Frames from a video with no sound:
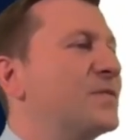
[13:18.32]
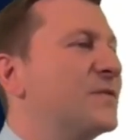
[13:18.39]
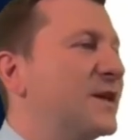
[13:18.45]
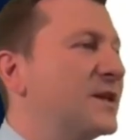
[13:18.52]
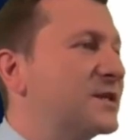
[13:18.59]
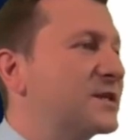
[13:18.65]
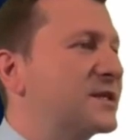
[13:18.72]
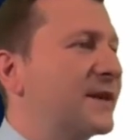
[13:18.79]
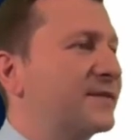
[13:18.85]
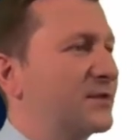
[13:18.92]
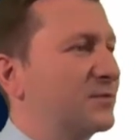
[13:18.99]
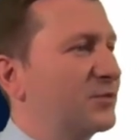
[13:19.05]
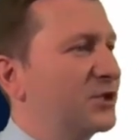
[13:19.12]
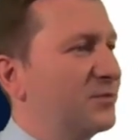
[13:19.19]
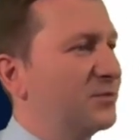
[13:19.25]
więc zawsze
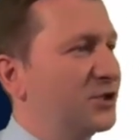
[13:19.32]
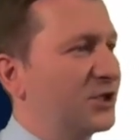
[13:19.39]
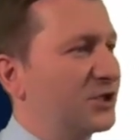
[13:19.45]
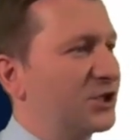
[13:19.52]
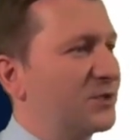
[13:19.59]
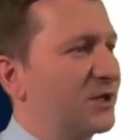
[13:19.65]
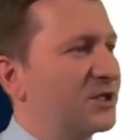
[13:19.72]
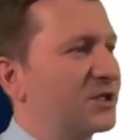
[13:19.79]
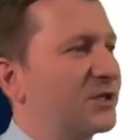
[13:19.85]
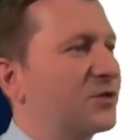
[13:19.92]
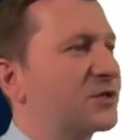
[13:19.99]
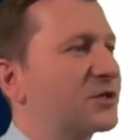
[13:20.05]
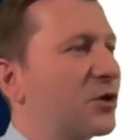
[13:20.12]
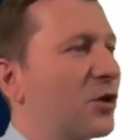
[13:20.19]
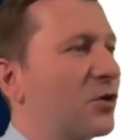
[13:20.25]
musimy się trzymać tego
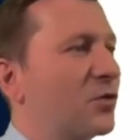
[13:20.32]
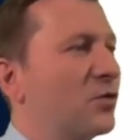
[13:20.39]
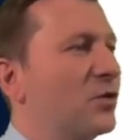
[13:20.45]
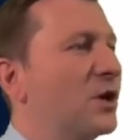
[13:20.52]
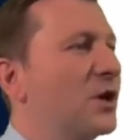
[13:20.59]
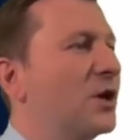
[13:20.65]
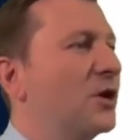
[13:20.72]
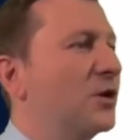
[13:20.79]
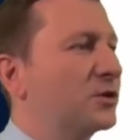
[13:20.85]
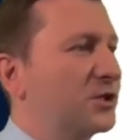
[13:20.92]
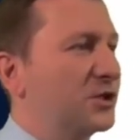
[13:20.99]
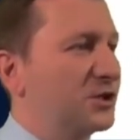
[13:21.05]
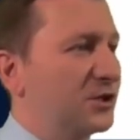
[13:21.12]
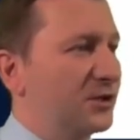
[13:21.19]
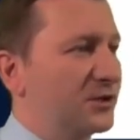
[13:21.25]
skoku o
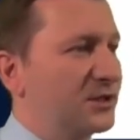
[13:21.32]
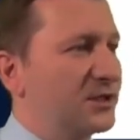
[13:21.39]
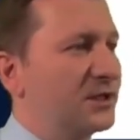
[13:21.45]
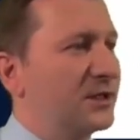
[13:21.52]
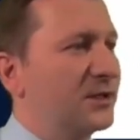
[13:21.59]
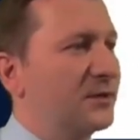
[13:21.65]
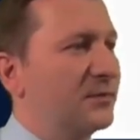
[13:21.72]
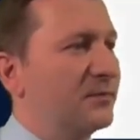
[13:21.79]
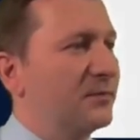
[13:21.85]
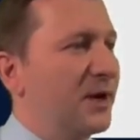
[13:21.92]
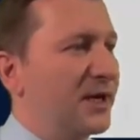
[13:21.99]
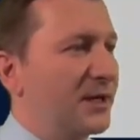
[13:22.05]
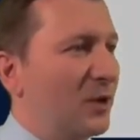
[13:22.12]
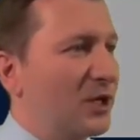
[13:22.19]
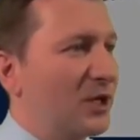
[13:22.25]
1000
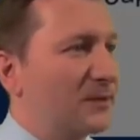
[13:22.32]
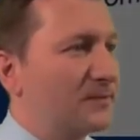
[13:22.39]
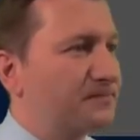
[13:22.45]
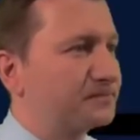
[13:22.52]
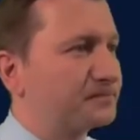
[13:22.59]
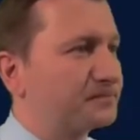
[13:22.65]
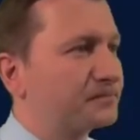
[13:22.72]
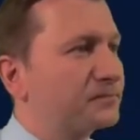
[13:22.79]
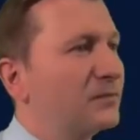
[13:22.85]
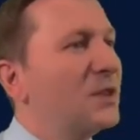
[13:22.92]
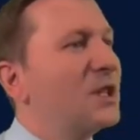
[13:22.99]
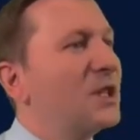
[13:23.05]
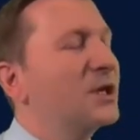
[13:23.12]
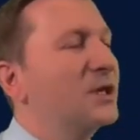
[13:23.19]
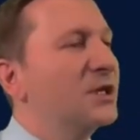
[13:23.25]
baryłek.
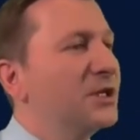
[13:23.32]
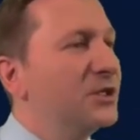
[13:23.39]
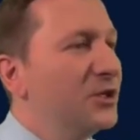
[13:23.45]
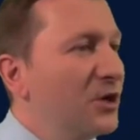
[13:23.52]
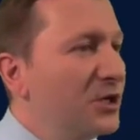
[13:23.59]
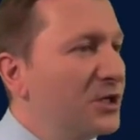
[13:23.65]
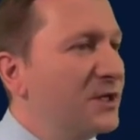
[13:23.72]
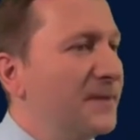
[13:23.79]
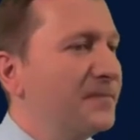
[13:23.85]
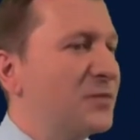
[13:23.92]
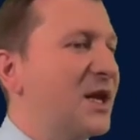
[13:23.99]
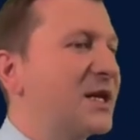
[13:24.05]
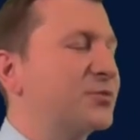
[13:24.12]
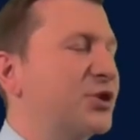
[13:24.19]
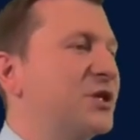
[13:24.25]
No i
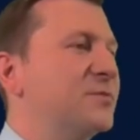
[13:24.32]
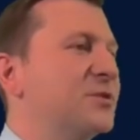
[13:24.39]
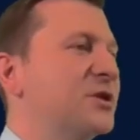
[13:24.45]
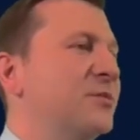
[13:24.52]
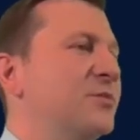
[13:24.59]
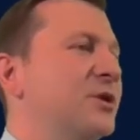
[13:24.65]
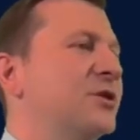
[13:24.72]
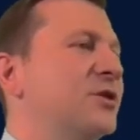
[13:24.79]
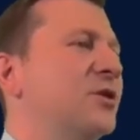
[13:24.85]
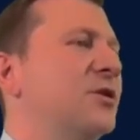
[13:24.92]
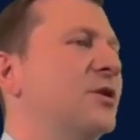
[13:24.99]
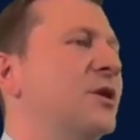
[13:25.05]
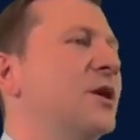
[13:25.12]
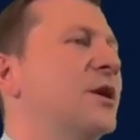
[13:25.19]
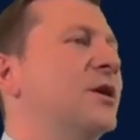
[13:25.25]
teraz przejdźmy sobie do
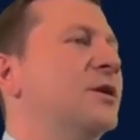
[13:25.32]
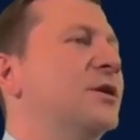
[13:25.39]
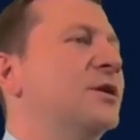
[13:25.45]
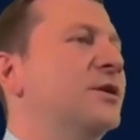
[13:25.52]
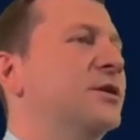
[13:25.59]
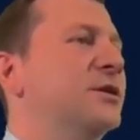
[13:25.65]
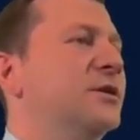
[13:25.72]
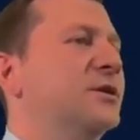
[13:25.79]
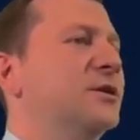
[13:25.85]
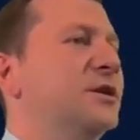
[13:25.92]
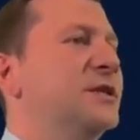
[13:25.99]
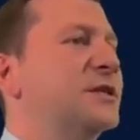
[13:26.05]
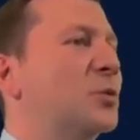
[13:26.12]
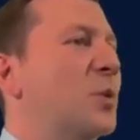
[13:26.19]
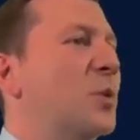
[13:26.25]

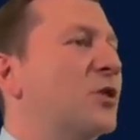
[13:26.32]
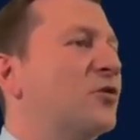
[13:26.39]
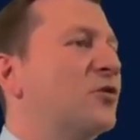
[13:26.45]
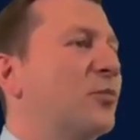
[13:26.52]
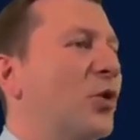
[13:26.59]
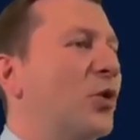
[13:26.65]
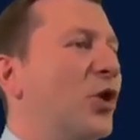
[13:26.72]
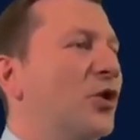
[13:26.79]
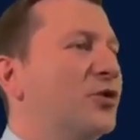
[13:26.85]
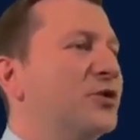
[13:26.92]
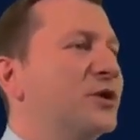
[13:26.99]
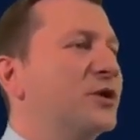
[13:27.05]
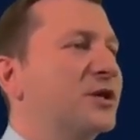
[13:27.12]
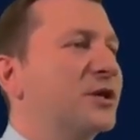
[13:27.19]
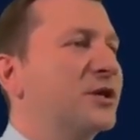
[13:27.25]
instrumentów
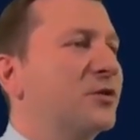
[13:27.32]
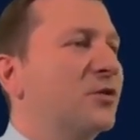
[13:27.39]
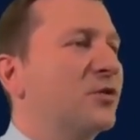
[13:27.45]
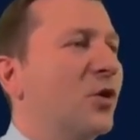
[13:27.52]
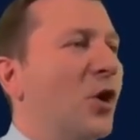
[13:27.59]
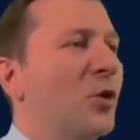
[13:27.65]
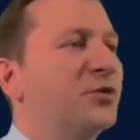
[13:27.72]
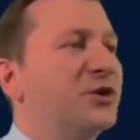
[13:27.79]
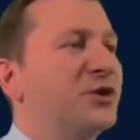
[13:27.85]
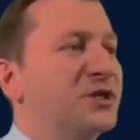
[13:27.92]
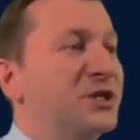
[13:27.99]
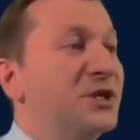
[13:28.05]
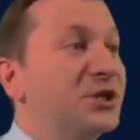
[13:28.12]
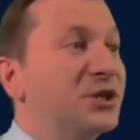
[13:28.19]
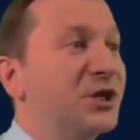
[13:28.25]
pochodnych rynku
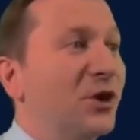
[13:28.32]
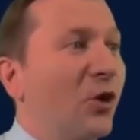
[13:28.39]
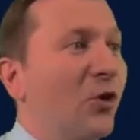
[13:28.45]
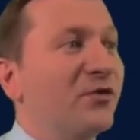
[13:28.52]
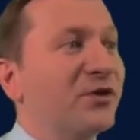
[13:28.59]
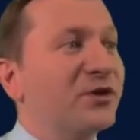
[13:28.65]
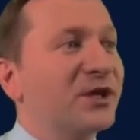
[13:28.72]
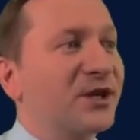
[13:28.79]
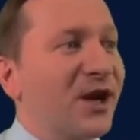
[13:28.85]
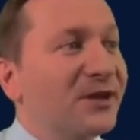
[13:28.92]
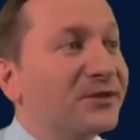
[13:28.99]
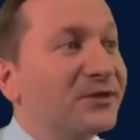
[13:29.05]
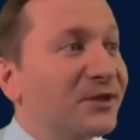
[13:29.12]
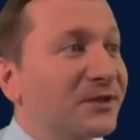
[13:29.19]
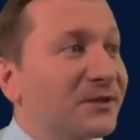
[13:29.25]
OTC, czyli over the
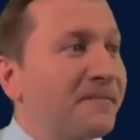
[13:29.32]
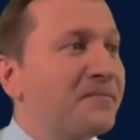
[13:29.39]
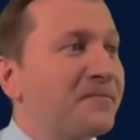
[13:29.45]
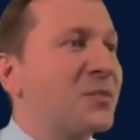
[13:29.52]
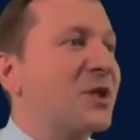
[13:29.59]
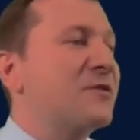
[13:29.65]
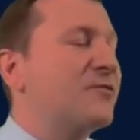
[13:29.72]
counter